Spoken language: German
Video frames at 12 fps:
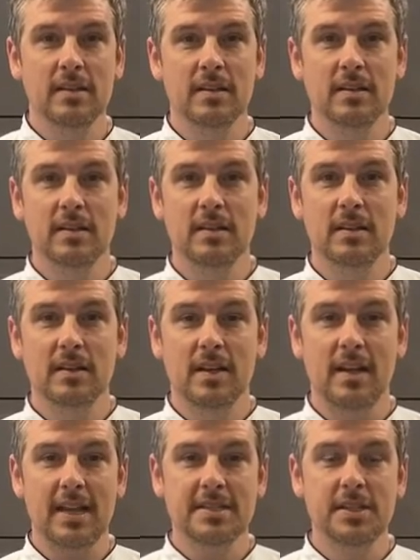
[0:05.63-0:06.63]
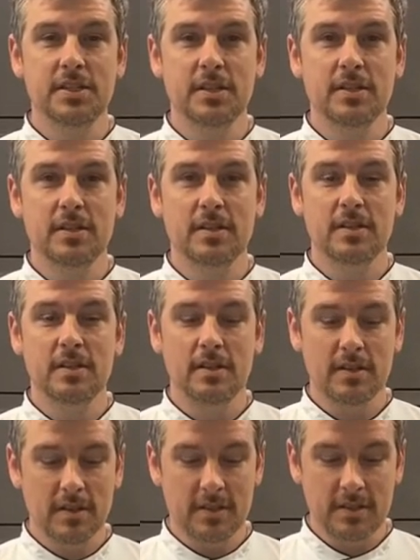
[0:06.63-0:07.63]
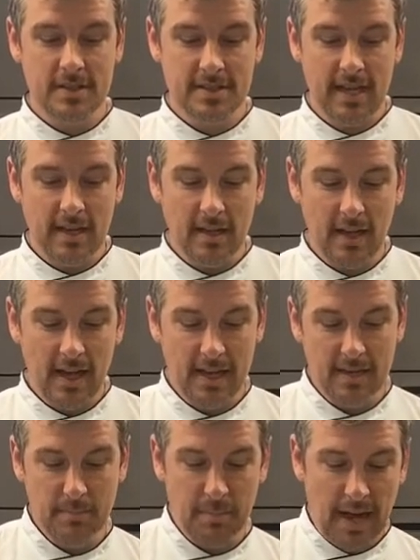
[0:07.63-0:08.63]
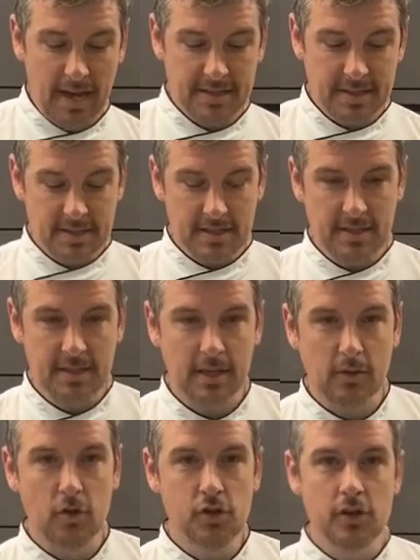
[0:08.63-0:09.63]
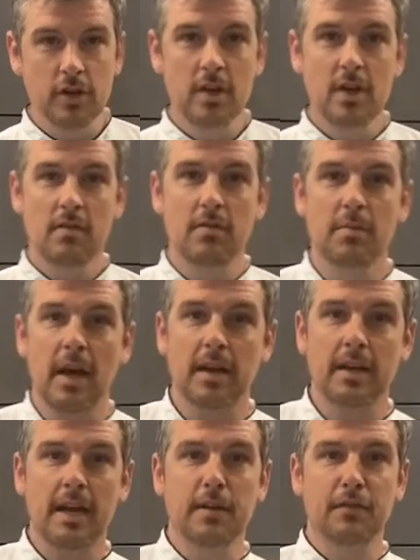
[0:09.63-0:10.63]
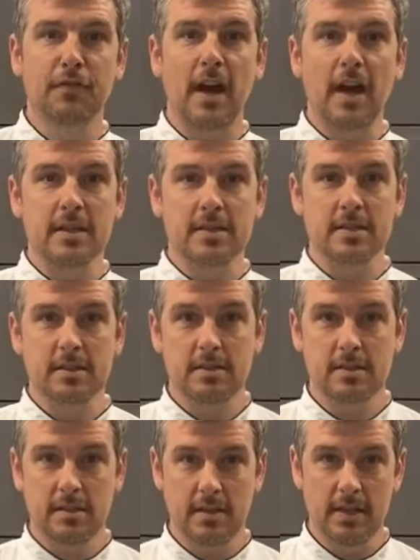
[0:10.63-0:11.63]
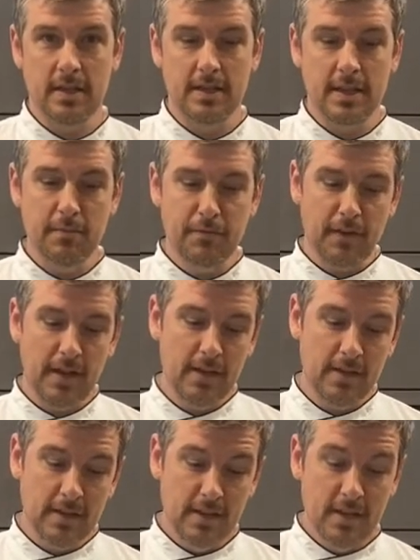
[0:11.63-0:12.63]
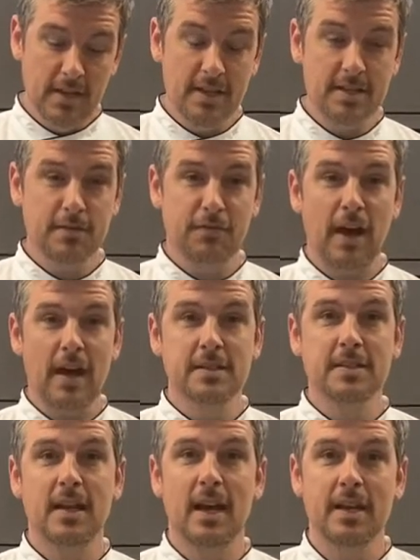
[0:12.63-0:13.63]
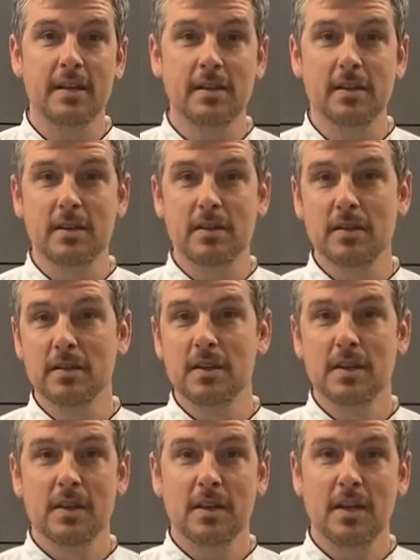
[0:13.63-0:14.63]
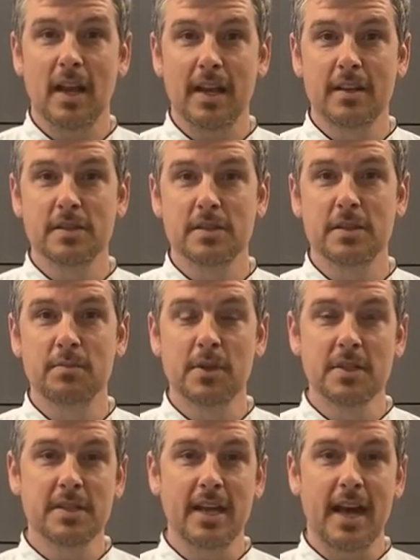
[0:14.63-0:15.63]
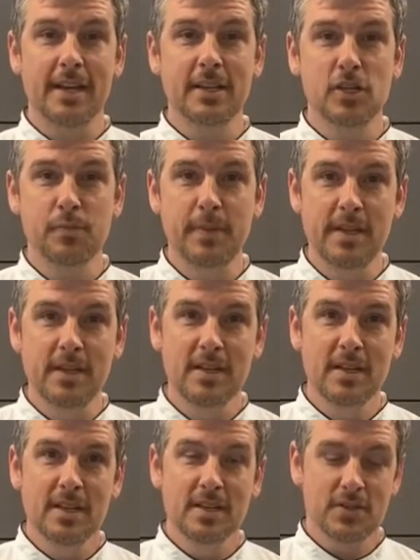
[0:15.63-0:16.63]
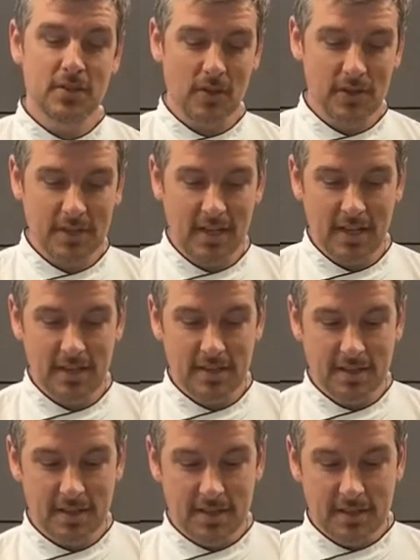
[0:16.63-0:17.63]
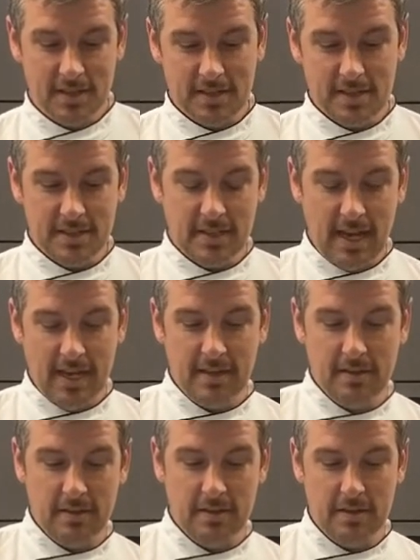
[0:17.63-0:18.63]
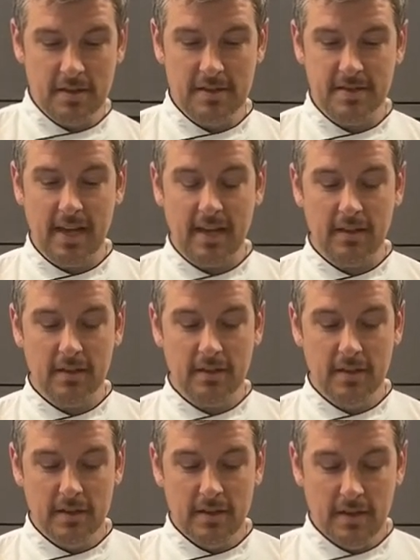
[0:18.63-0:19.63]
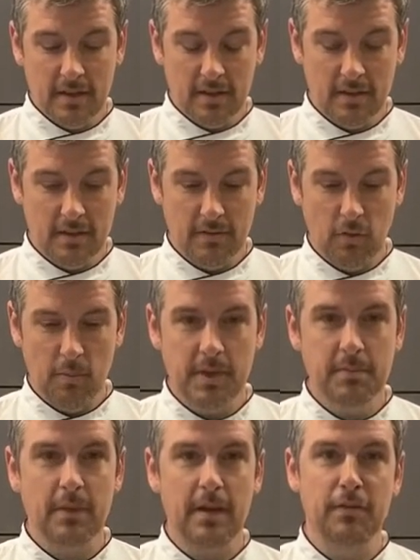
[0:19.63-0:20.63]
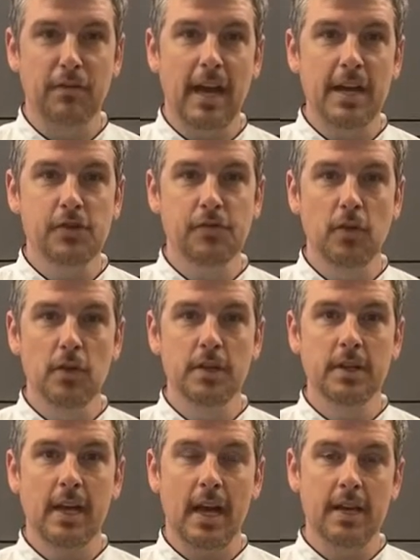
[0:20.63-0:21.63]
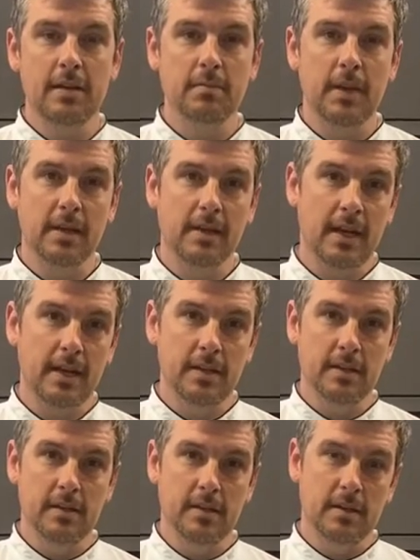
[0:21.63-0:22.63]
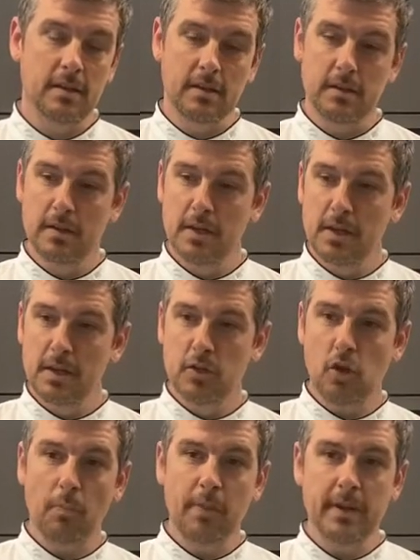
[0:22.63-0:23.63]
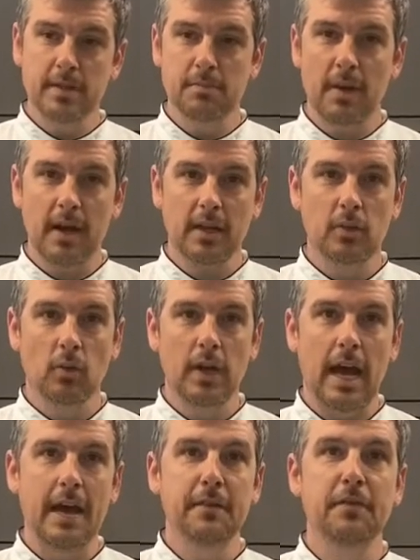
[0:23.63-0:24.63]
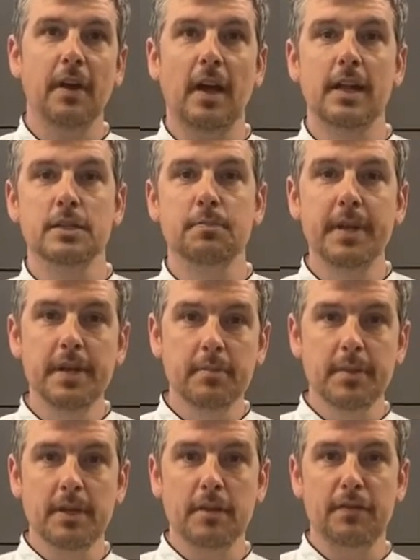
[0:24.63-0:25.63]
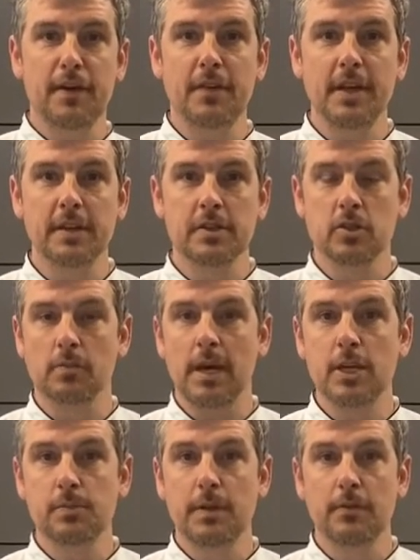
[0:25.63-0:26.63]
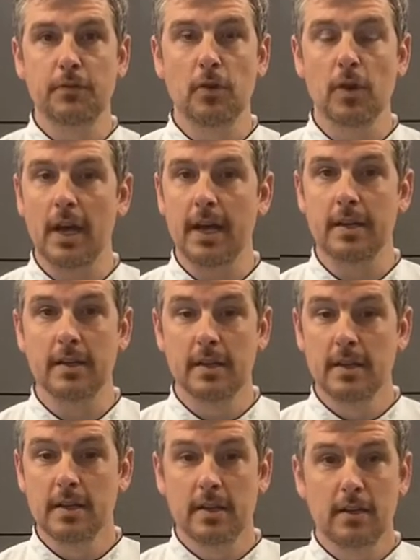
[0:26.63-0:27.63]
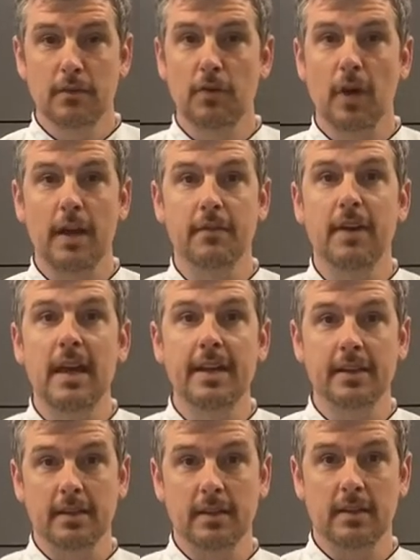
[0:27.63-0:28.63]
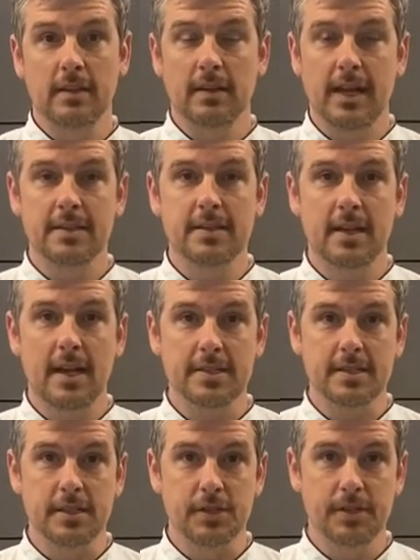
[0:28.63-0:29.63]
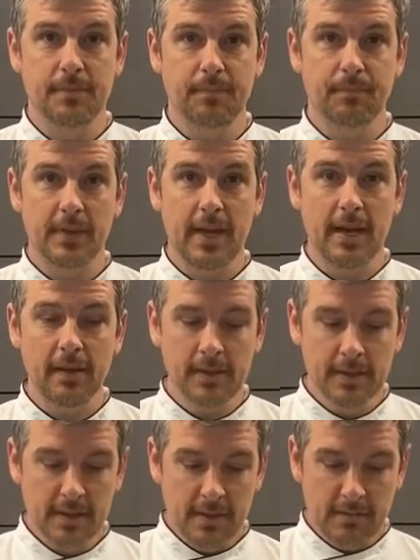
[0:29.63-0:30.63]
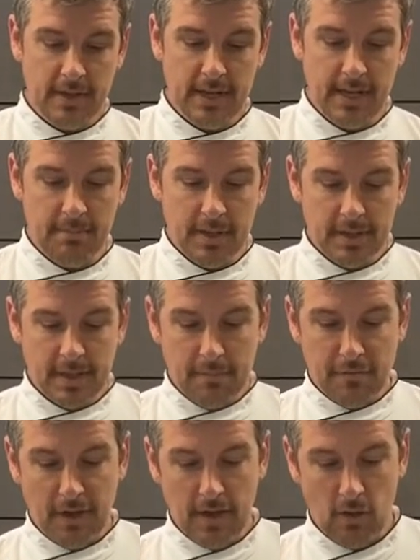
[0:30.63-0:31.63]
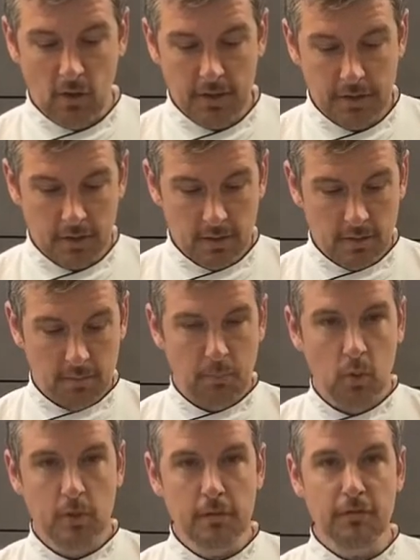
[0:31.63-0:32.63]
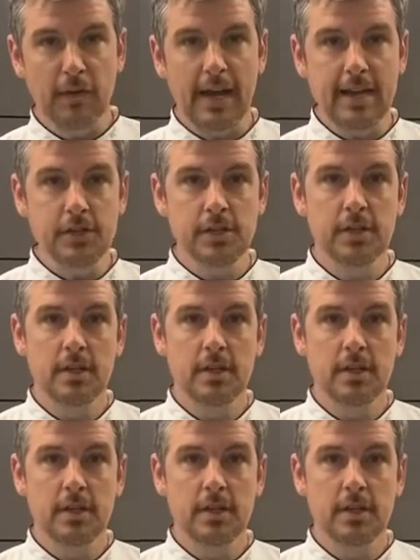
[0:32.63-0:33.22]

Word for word: äh, klassische äh, Sache, eine Basis in der Küche. Wir machen eine Farce. In dem Fall ist Farce kein äh, kleines, simples Theaterspiel, sondern äh, es ist eine Sache, äh, womit man Fleisch füllen kann, man kann äh, Toppings machen oder einfach als Bindemittel verwenden, zum Beispiel für ein, für ein Wellington, ganz klassisch. Ja? Wir nehmen in dem Fall heute Putenfleisch